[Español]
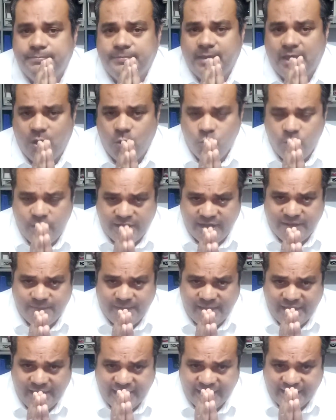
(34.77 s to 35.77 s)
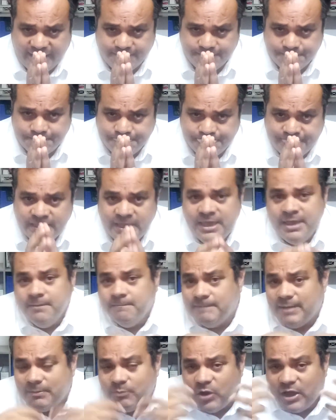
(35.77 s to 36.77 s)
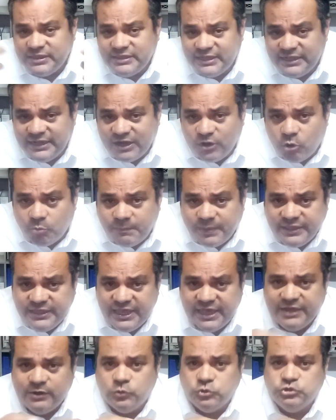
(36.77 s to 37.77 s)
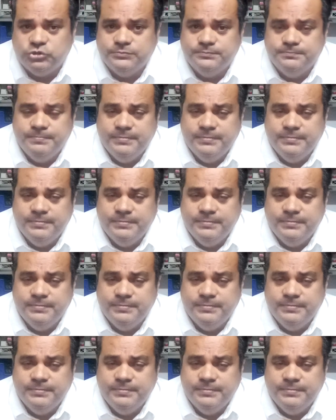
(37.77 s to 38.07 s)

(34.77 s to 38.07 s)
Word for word: a un NBR. Vamos a tener compañeros